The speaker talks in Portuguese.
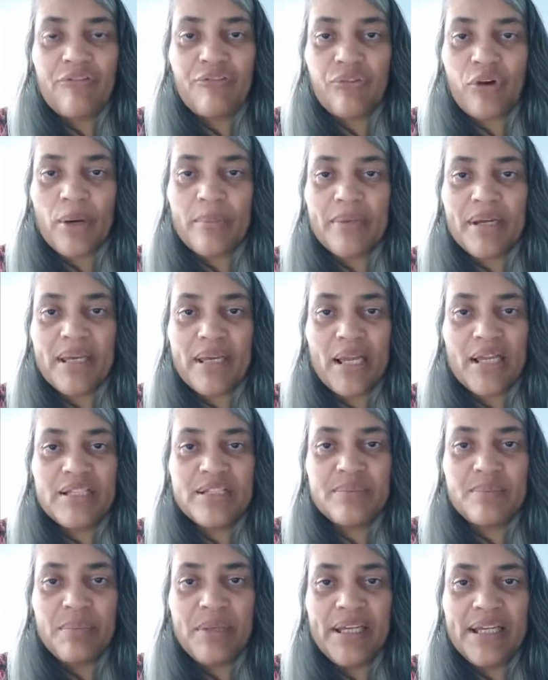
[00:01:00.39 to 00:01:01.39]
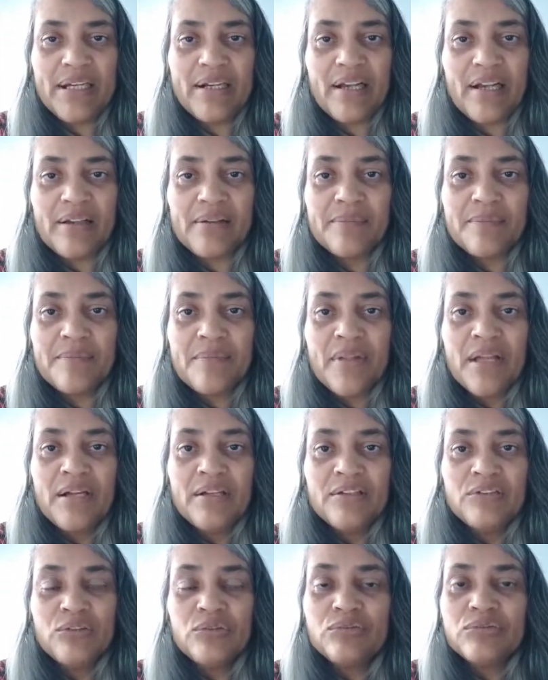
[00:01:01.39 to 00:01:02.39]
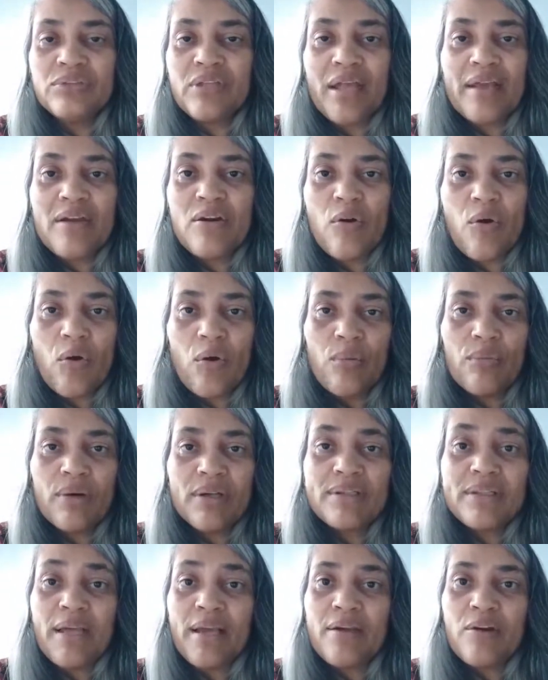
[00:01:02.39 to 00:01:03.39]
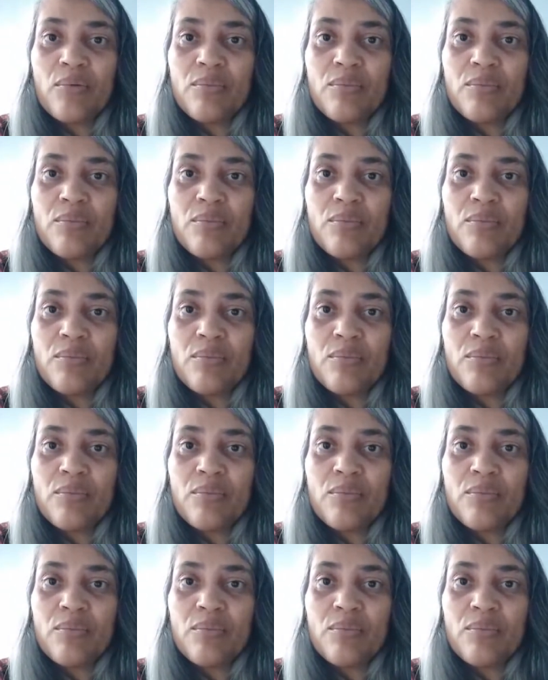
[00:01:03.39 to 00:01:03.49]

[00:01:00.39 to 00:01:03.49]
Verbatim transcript: forma que ele explica, não tem como. Até eu